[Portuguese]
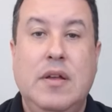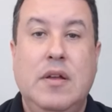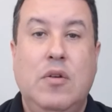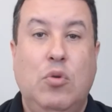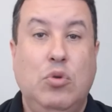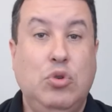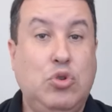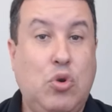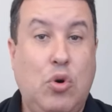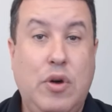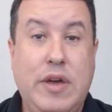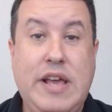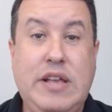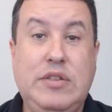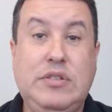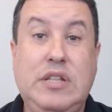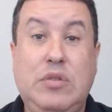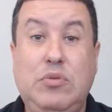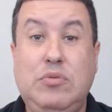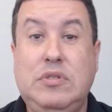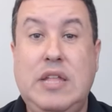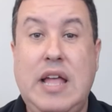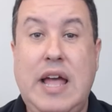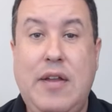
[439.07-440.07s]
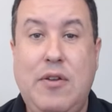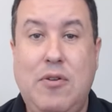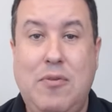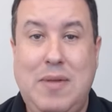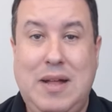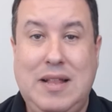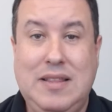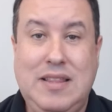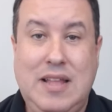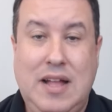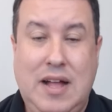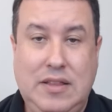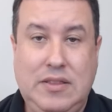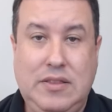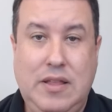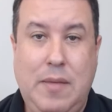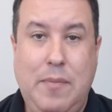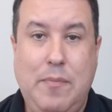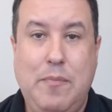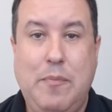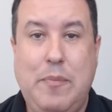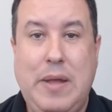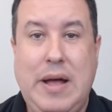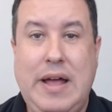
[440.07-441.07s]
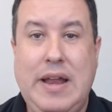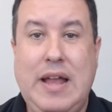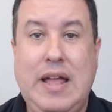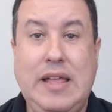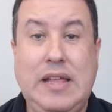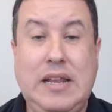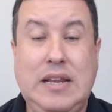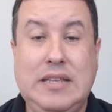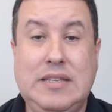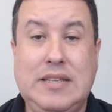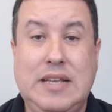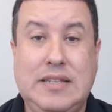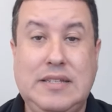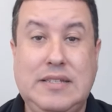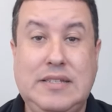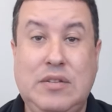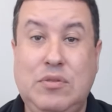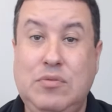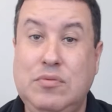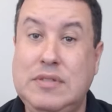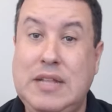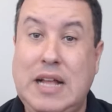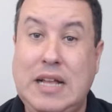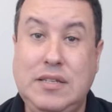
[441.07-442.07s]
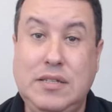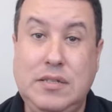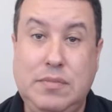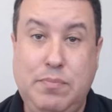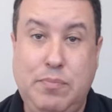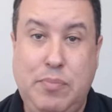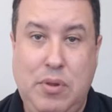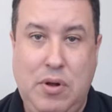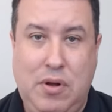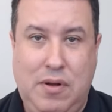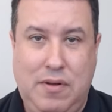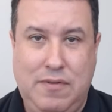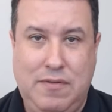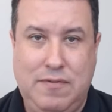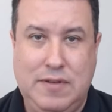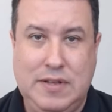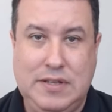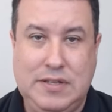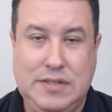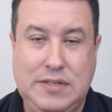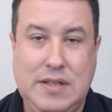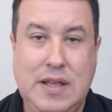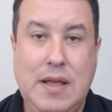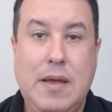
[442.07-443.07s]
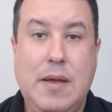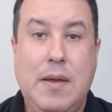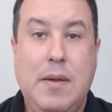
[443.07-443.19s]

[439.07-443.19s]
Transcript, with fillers: Os Correios não deram uma data para a realização das provas.